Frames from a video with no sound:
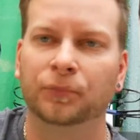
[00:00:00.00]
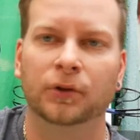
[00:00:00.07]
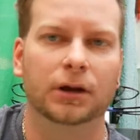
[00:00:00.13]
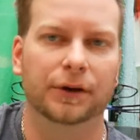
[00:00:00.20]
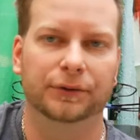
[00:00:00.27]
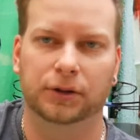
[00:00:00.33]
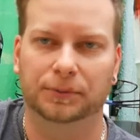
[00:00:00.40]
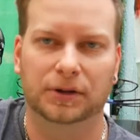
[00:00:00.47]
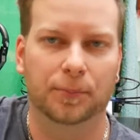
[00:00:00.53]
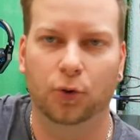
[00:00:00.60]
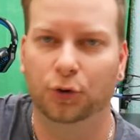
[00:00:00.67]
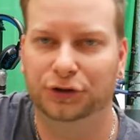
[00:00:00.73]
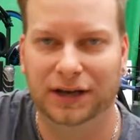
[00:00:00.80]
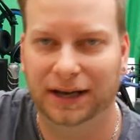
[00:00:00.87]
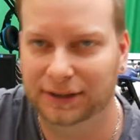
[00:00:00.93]
Ich glaube, da brauche
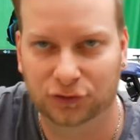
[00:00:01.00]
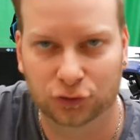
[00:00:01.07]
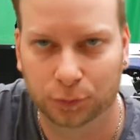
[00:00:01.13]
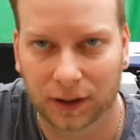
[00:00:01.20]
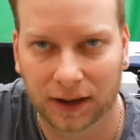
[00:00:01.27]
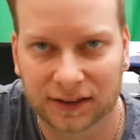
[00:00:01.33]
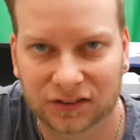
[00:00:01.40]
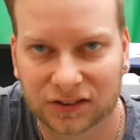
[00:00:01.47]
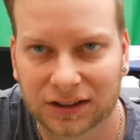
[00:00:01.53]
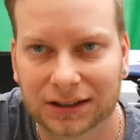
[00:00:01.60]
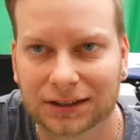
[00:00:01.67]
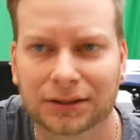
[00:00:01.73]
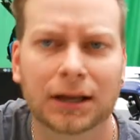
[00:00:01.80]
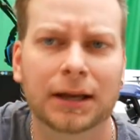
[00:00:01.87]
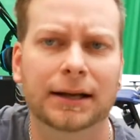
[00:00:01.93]
ich gar nichts drüber
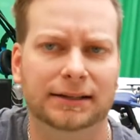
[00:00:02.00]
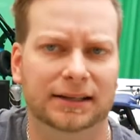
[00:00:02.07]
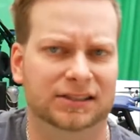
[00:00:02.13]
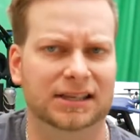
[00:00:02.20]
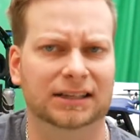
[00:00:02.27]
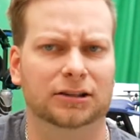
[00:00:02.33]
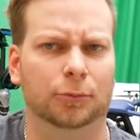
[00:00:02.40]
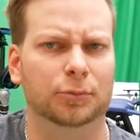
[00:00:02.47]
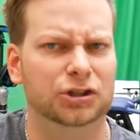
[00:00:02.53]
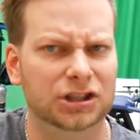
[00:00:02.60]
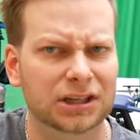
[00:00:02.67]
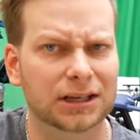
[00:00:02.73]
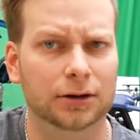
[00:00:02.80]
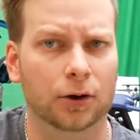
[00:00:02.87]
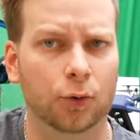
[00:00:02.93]
erzählen. Das kennt, glaube ich,
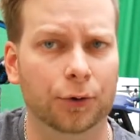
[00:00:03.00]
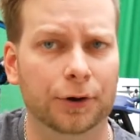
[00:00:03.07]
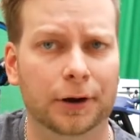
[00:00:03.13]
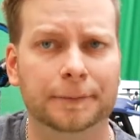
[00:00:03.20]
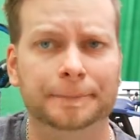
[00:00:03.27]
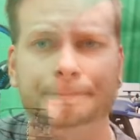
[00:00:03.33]
jeder, oder?